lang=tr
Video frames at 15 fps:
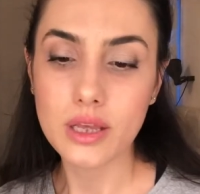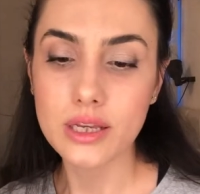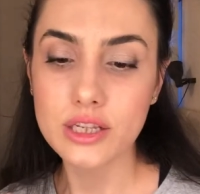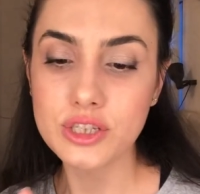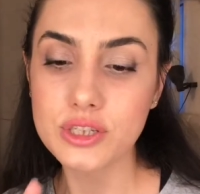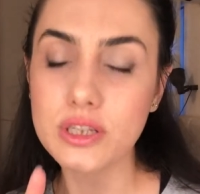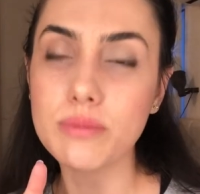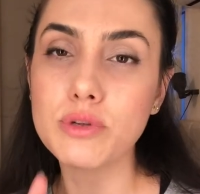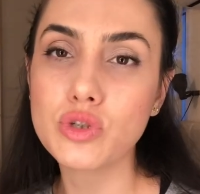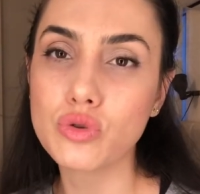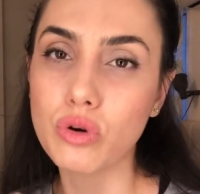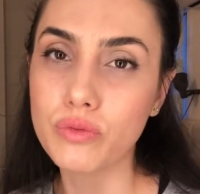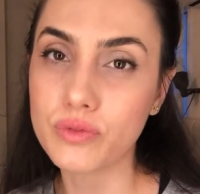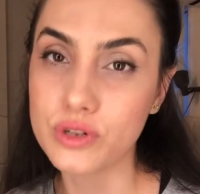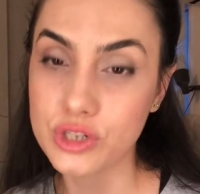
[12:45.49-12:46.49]
İçinde
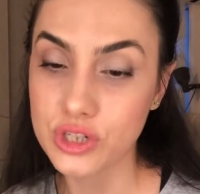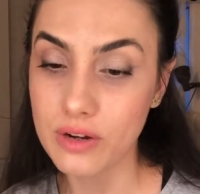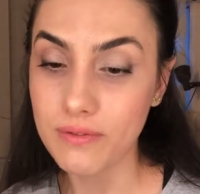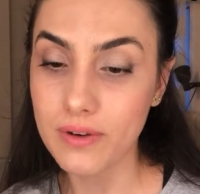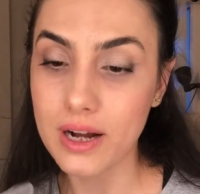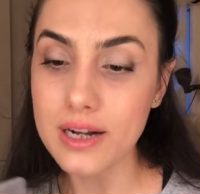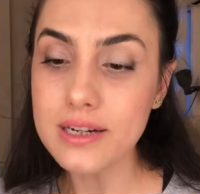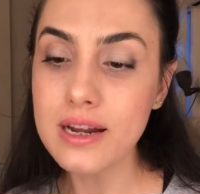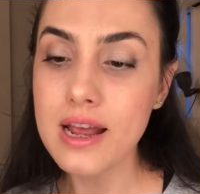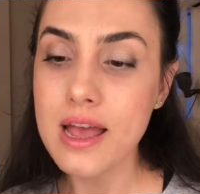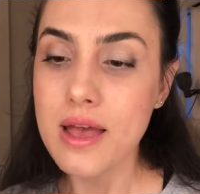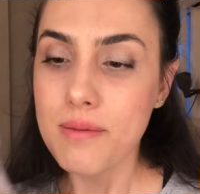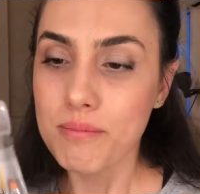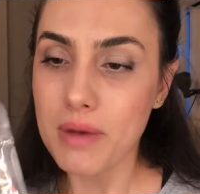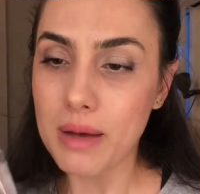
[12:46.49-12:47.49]
birçok fırça var.
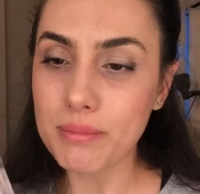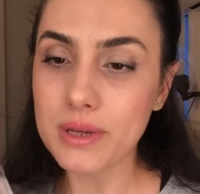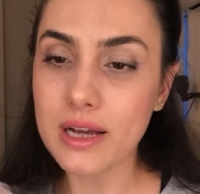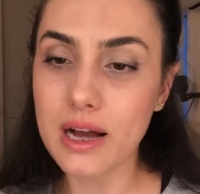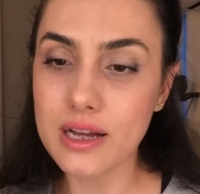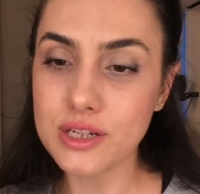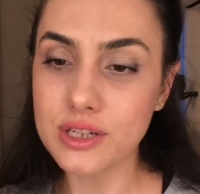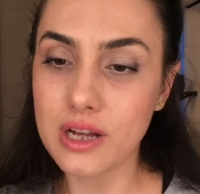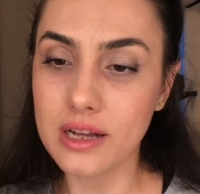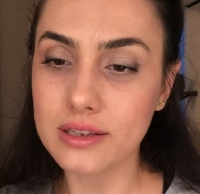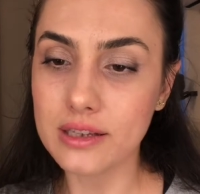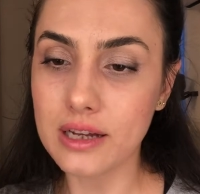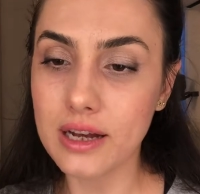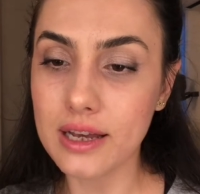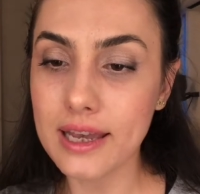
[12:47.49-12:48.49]
Ben birkaç tane
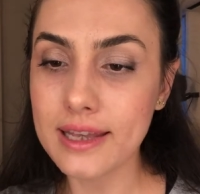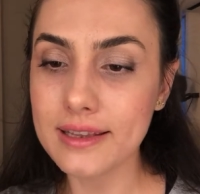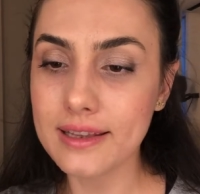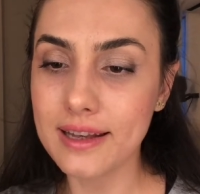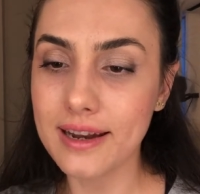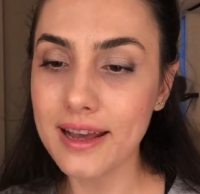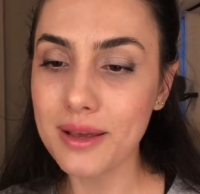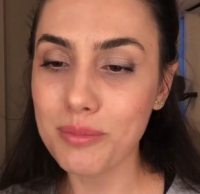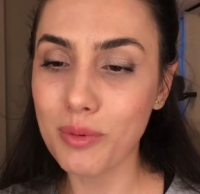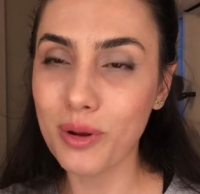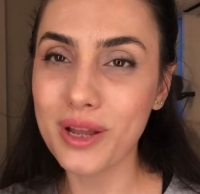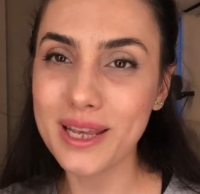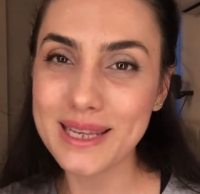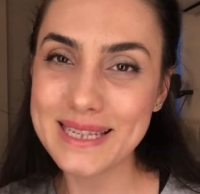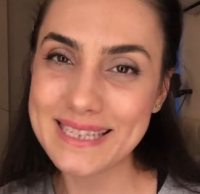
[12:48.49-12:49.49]
daha edinerek
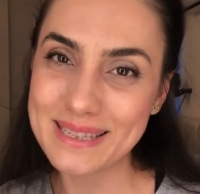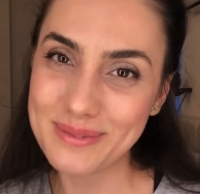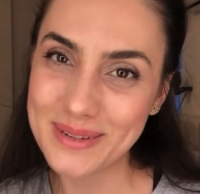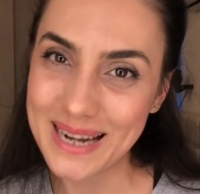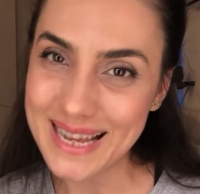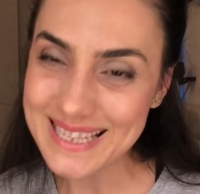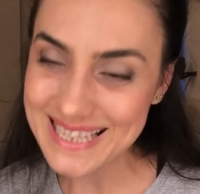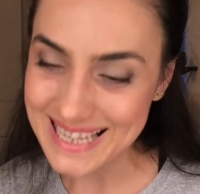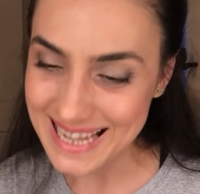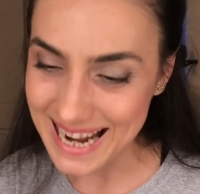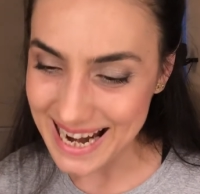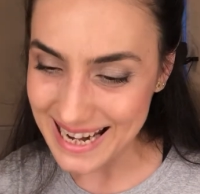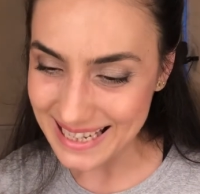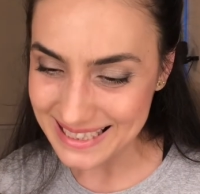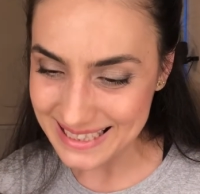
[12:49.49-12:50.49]
böyle işi biraz
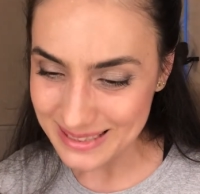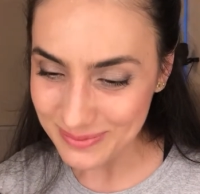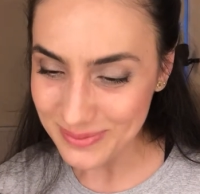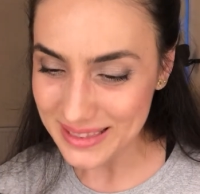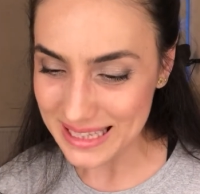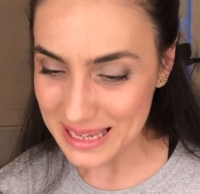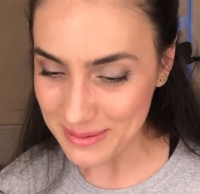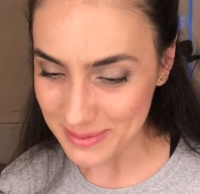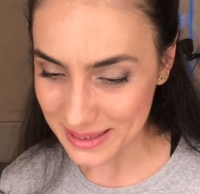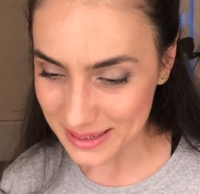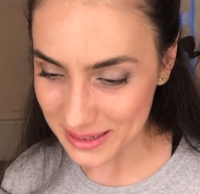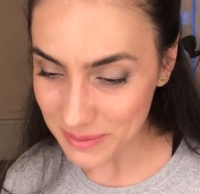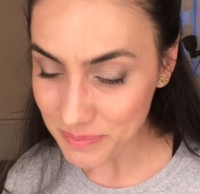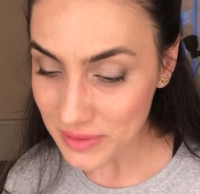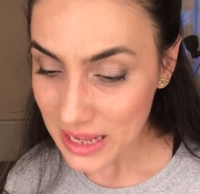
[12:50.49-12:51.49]
ilerlettim
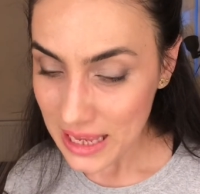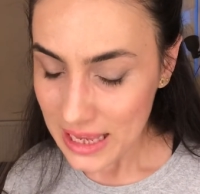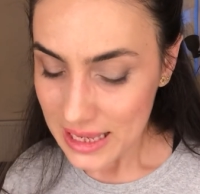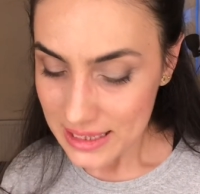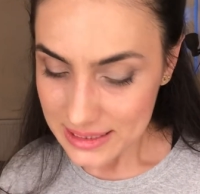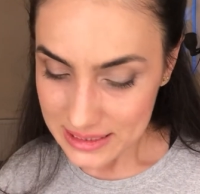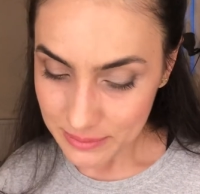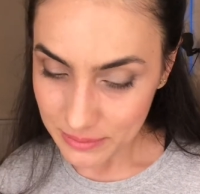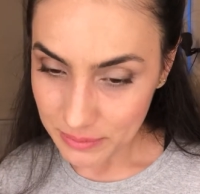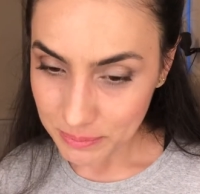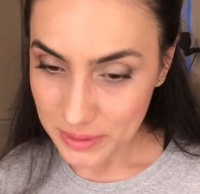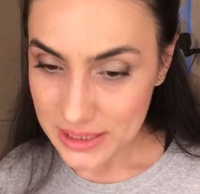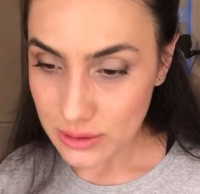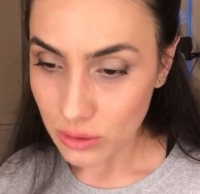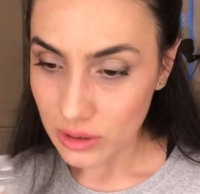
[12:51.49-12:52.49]
diyebilirim. Şimdi
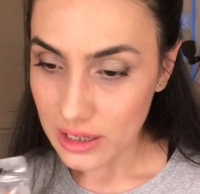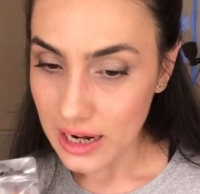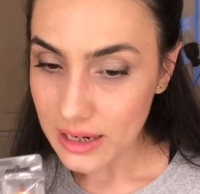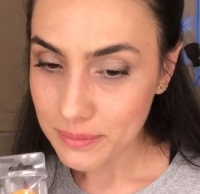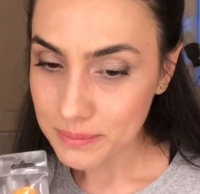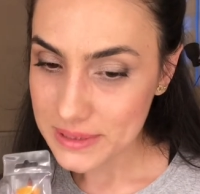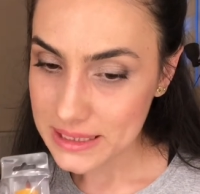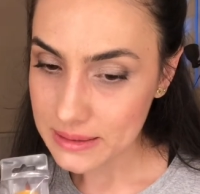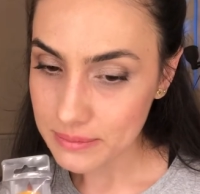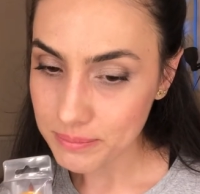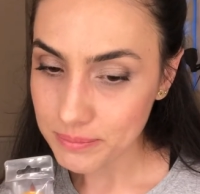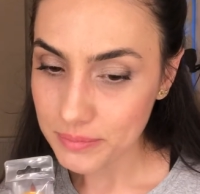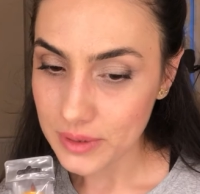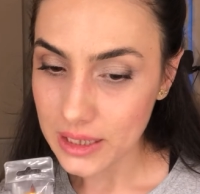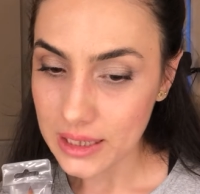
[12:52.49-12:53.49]
baz olarak
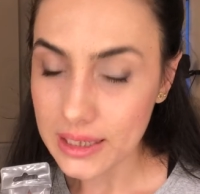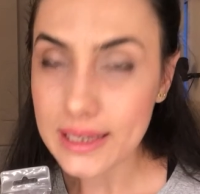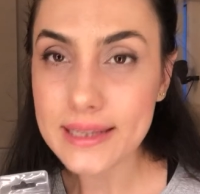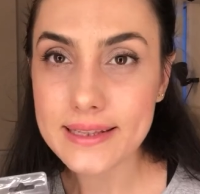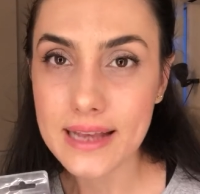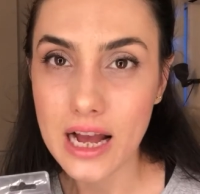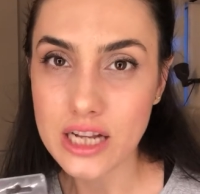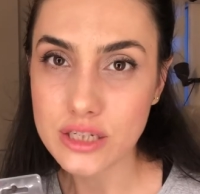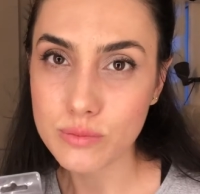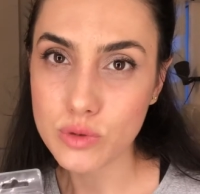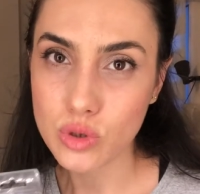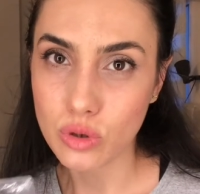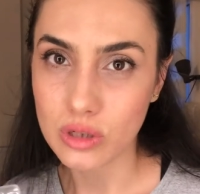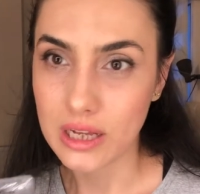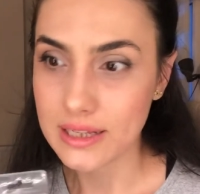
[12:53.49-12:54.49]
bizim e,
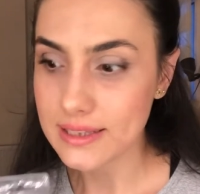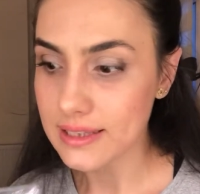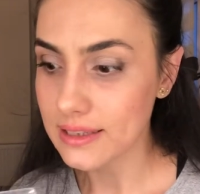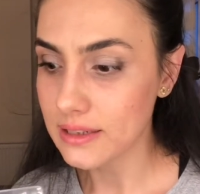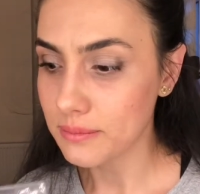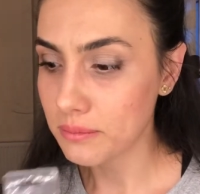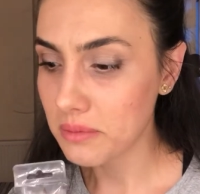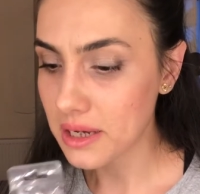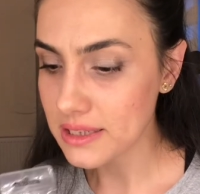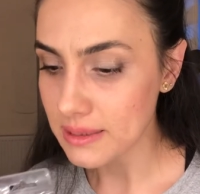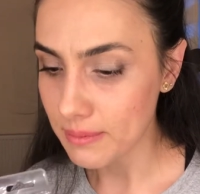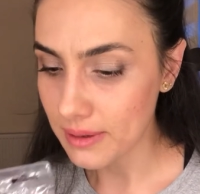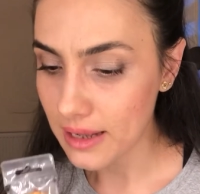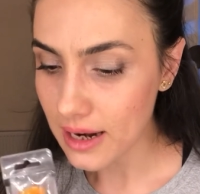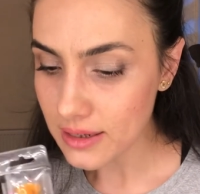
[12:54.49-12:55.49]
ihtiyacımız olan sanırım
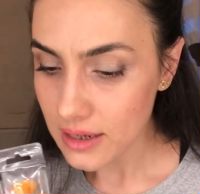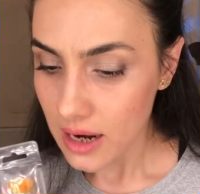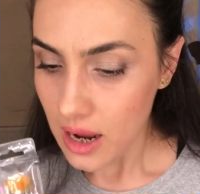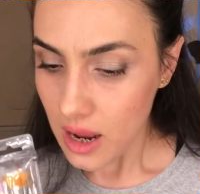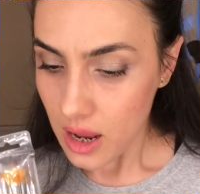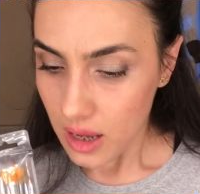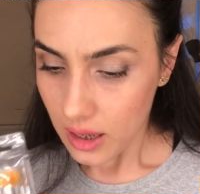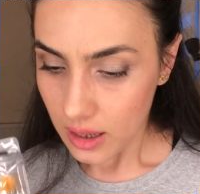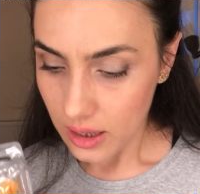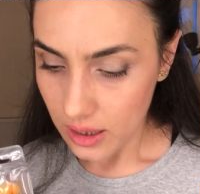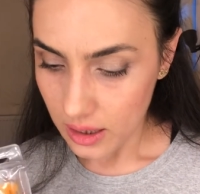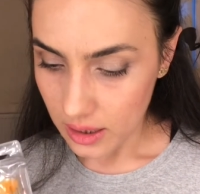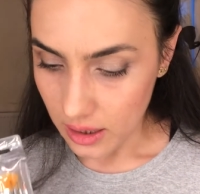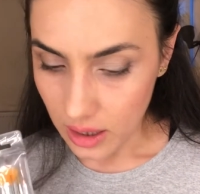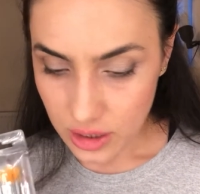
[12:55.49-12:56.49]
malzemeler
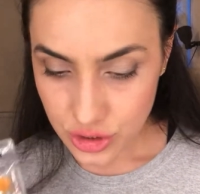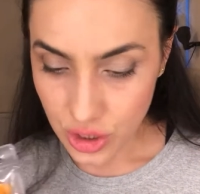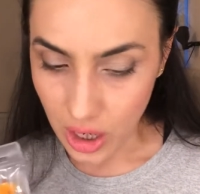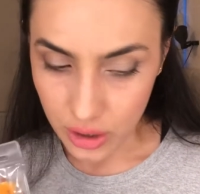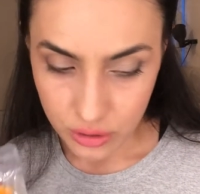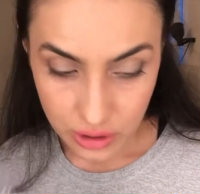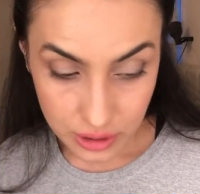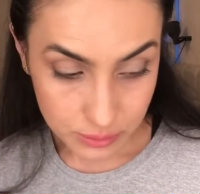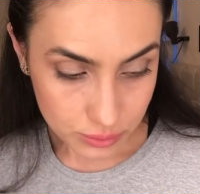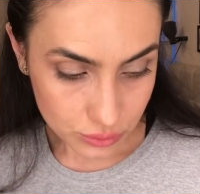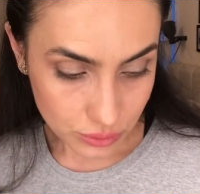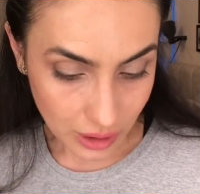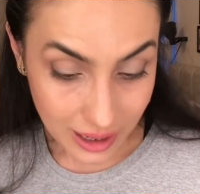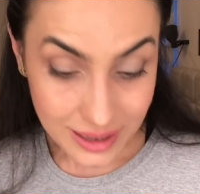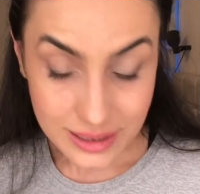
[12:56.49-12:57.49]
e, aşağı yukarı
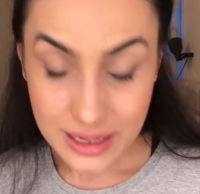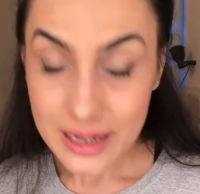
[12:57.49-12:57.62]
bunlar.